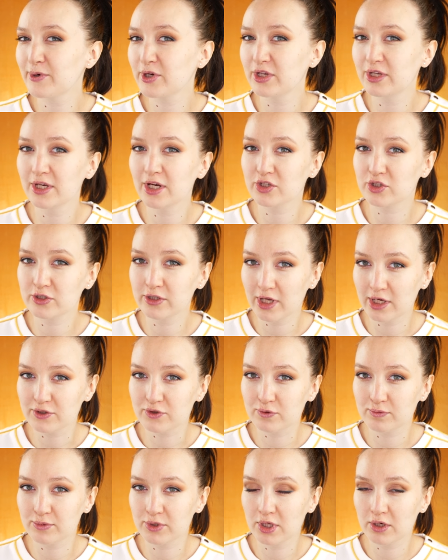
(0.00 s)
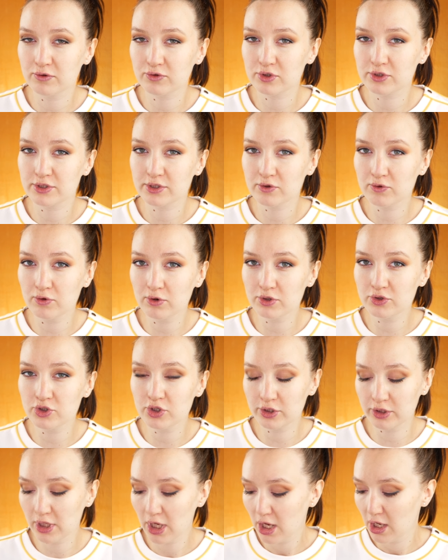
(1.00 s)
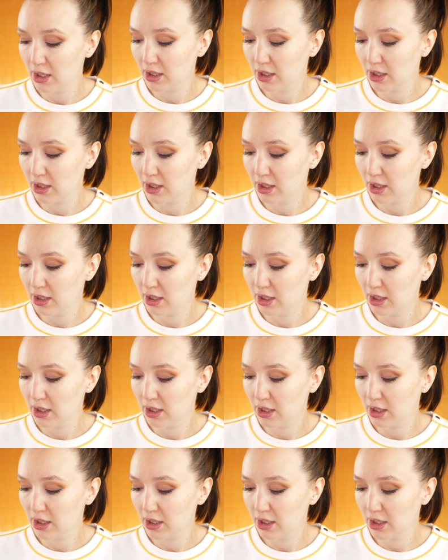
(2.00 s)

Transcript: макияж глаз у меня уже закончен.